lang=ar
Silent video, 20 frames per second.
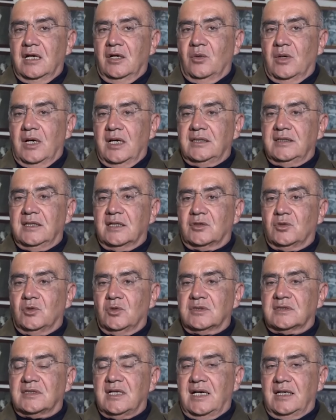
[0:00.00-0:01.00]
وأن
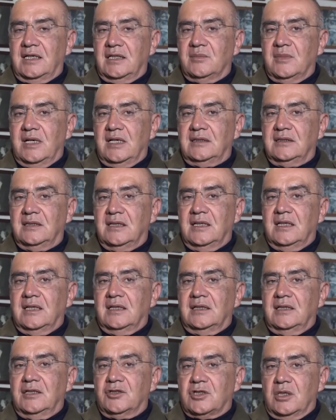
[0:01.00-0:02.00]
يكون زعيما
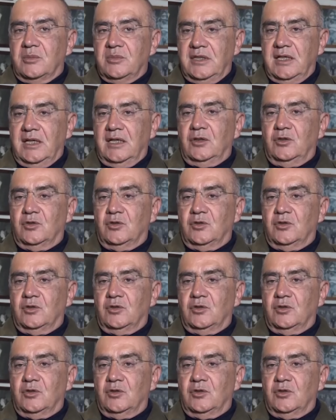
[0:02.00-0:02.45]
لجميع